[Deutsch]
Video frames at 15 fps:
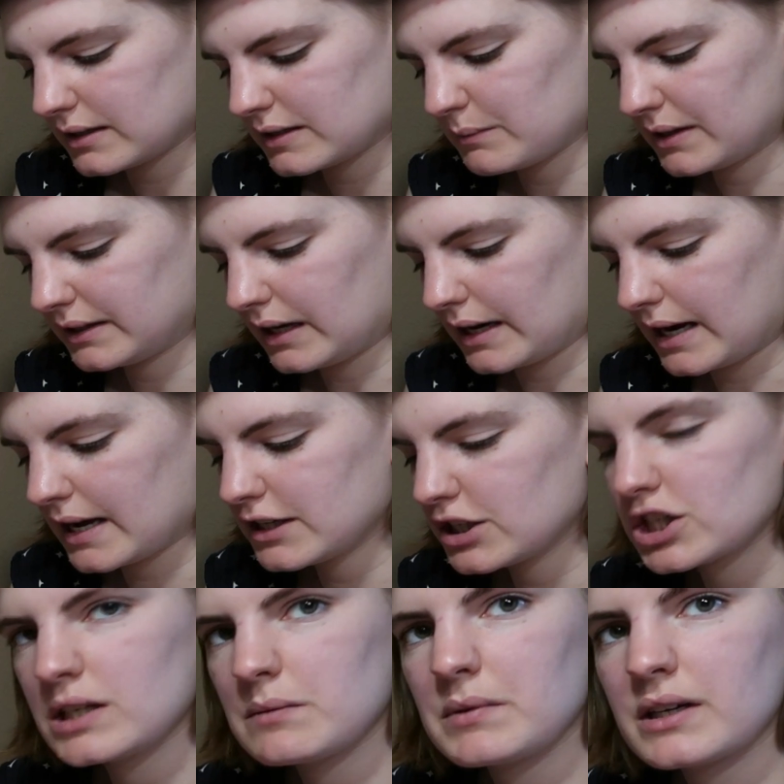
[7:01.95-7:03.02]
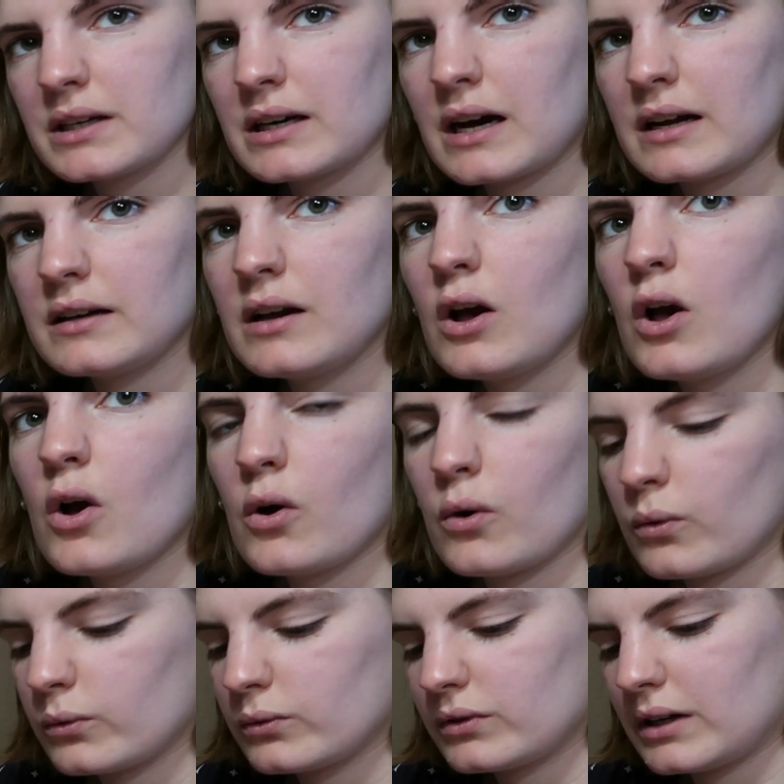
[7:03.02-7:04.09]
das man da reinschieben kann
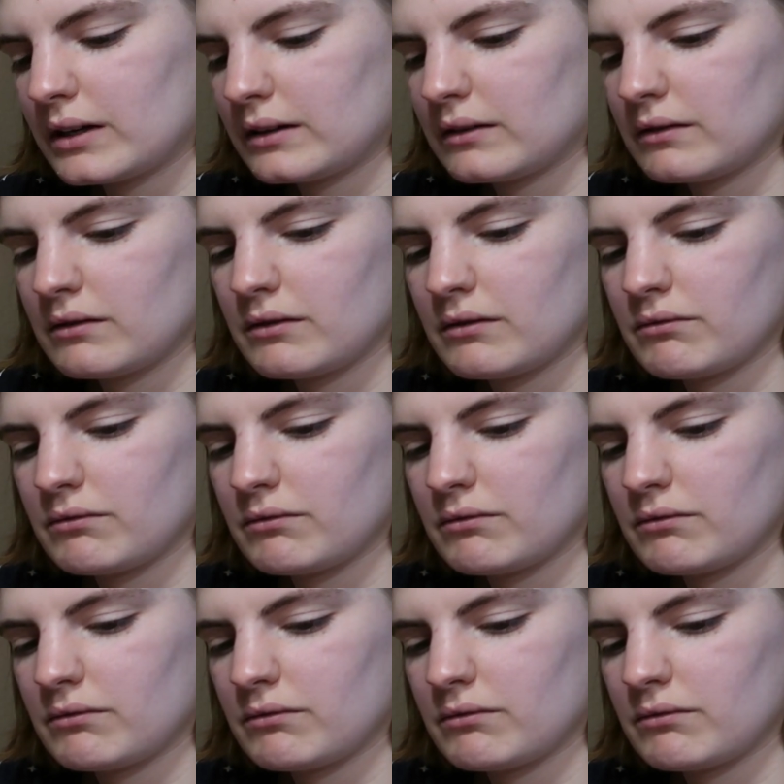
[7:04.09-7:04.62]
und dann,